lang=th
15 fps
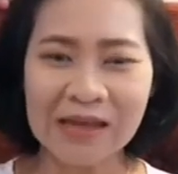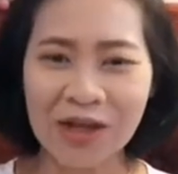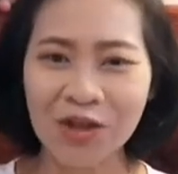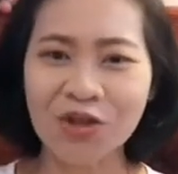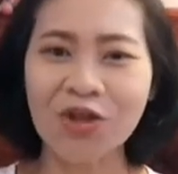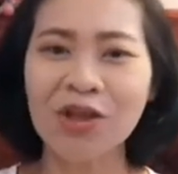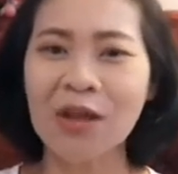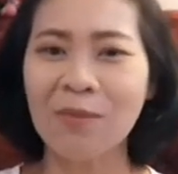ก็
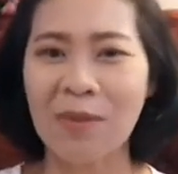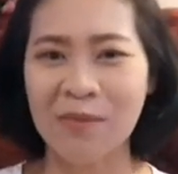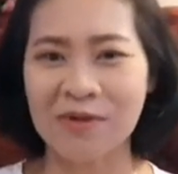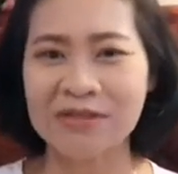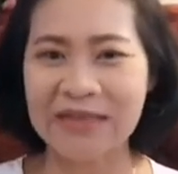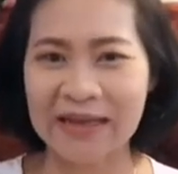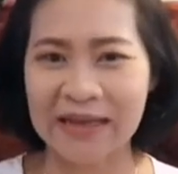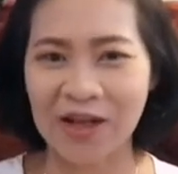ต้องทำความ
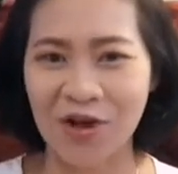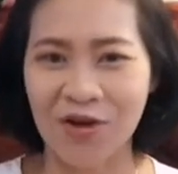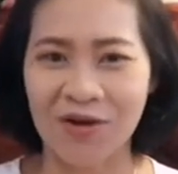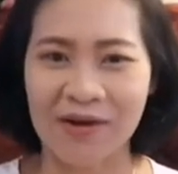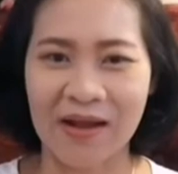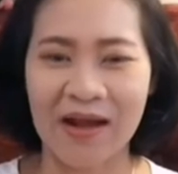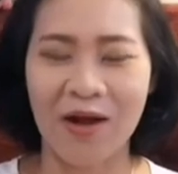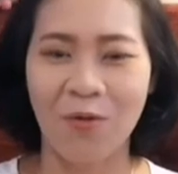เข้าใจกันก่อน
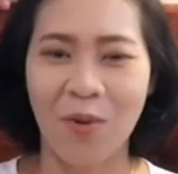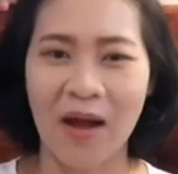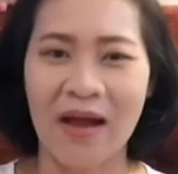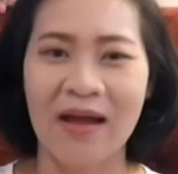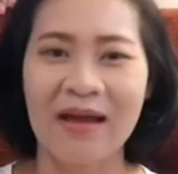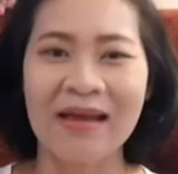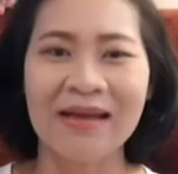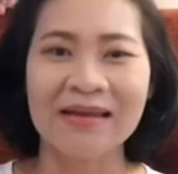นะคะว่า
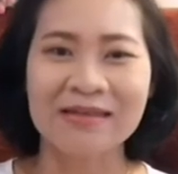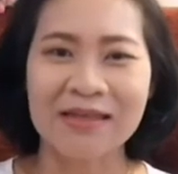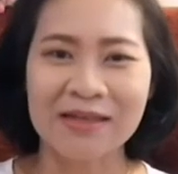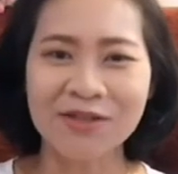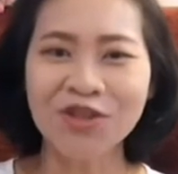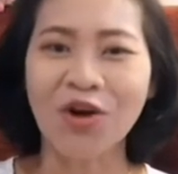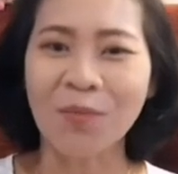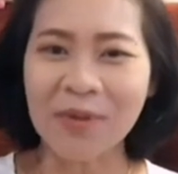ทั้
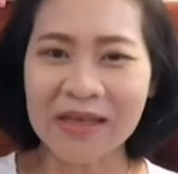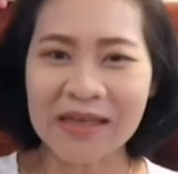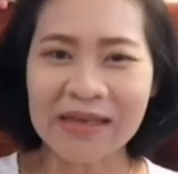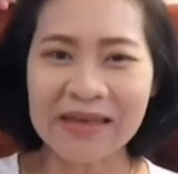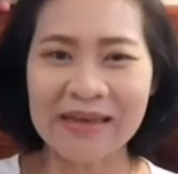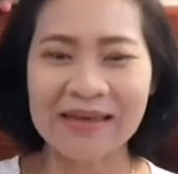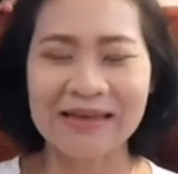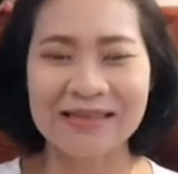งสองวิธี
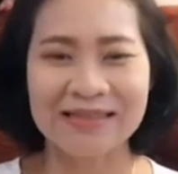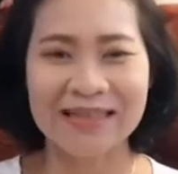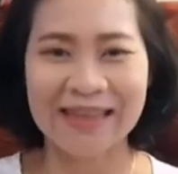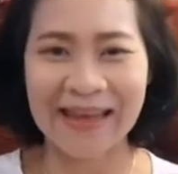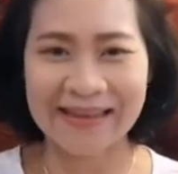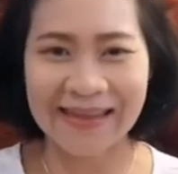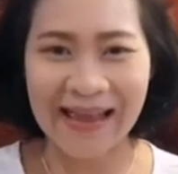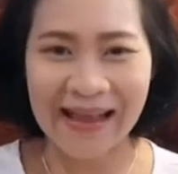จะแต
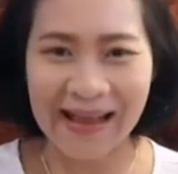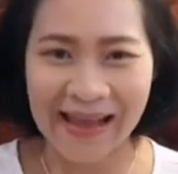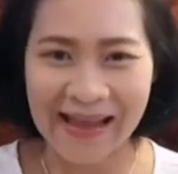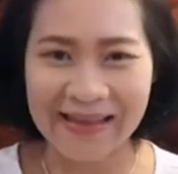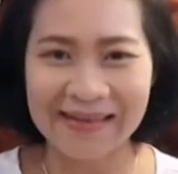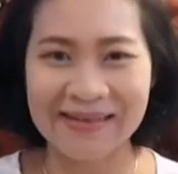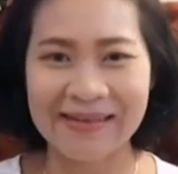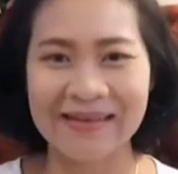กต่างกัน